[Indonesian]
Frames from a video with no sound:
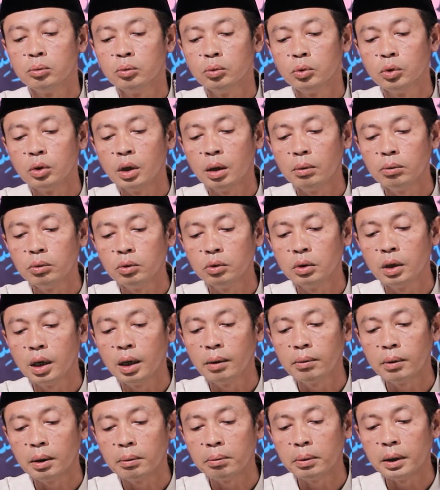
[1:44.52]

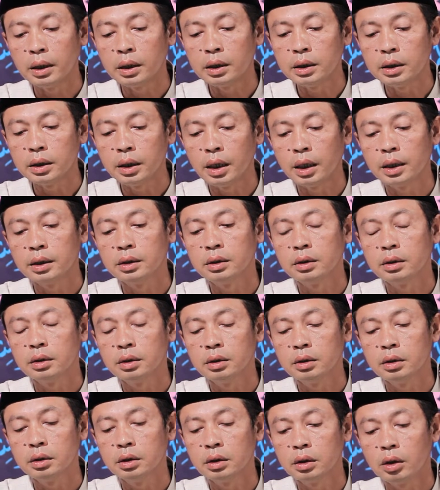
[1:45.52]
Muga-muga maparinan
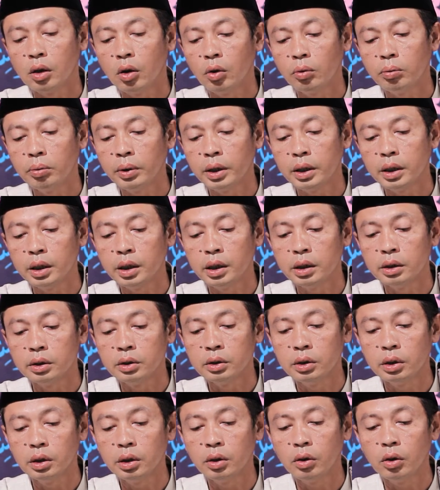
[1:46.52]
taufik ing
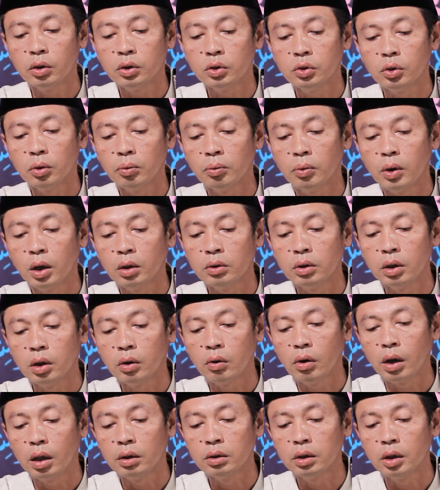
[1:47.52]
sira sapa
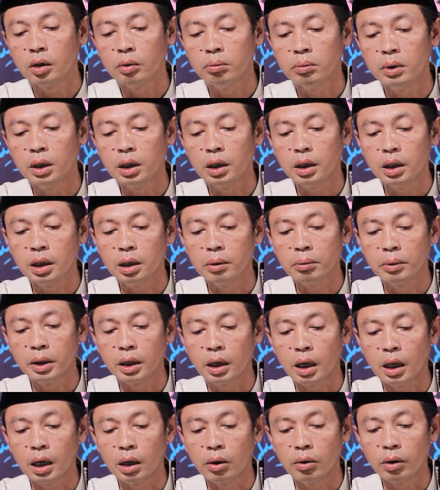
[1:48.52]
Allah Allah bil ilmi
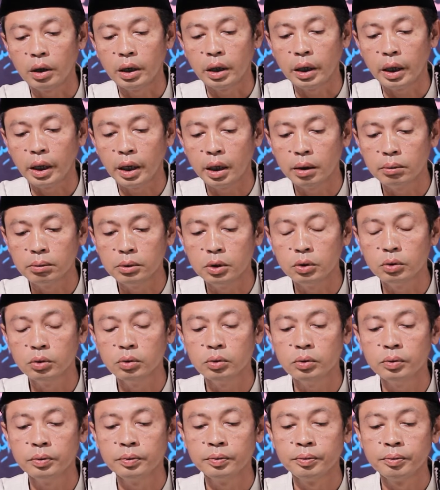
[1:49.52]
kalawan ilmu